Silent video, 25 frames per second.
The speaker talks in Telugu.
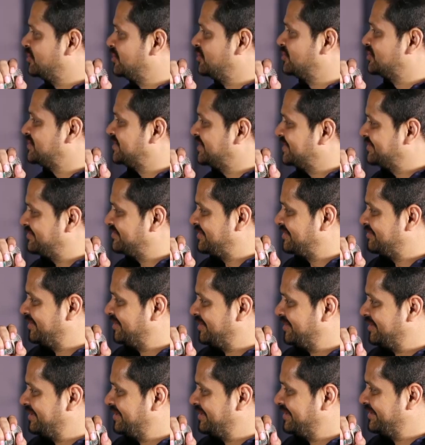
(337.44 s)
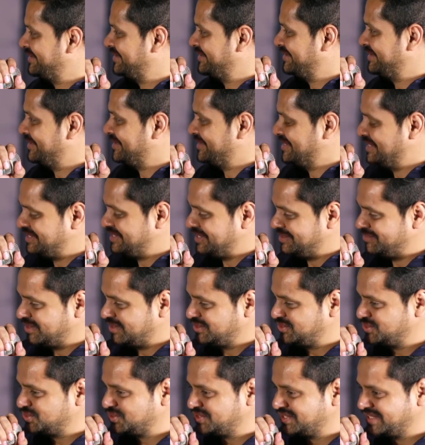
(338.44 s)
యూ సార్ ఫ్రమ్ ఈ సినిమా
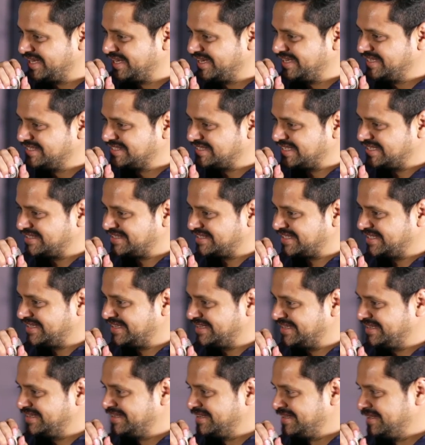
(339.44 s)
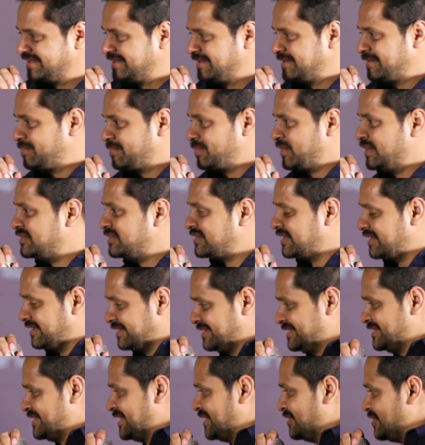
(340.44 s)
చూసిన కాడి నుంచి అయితే ఇన్
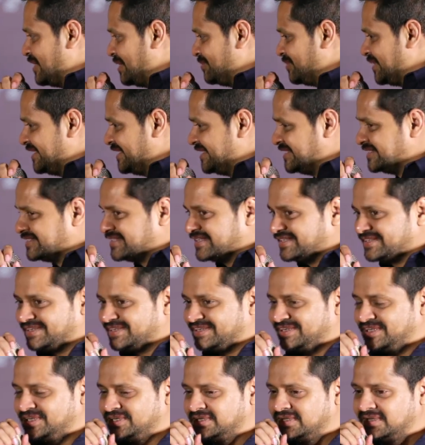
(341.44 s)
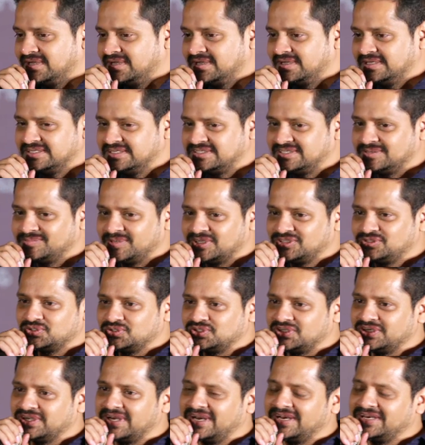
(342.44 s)
ఇన్ తెలుగు ఐఎమ్ టెలింగ్ సార్ ఇన్ uh, ఈ సినిమా
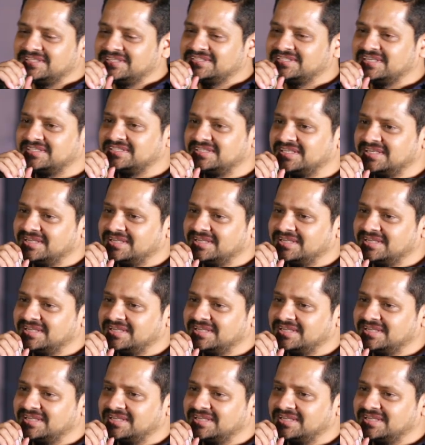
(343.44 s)
చూసిన కాడి నుంచి అయితే